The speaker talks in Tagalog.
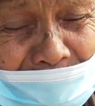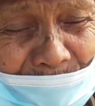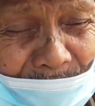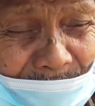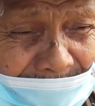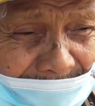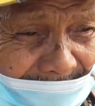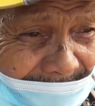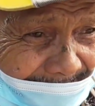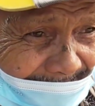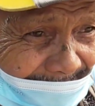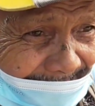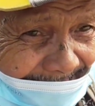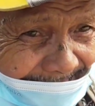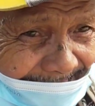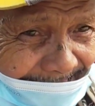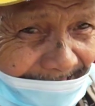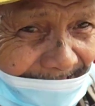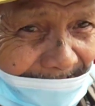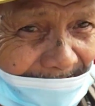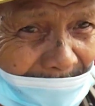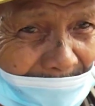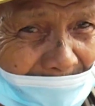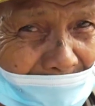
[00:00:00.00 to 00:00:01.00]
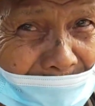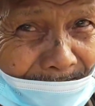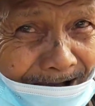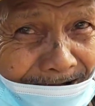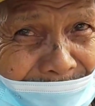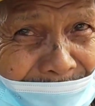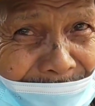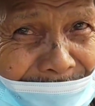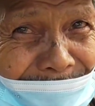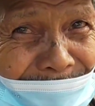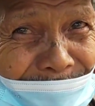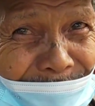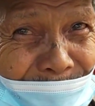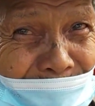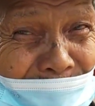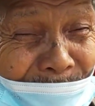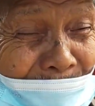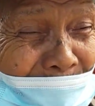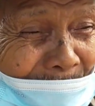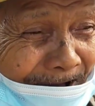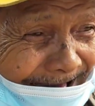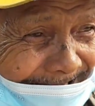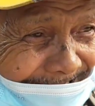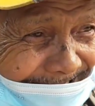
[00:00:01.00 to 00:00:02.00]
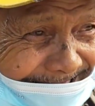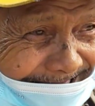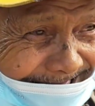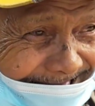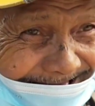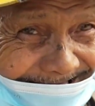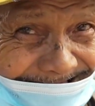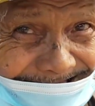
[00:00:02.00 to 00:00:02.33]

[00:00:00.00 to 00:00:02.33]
po. Ah, nakapag-merienda na.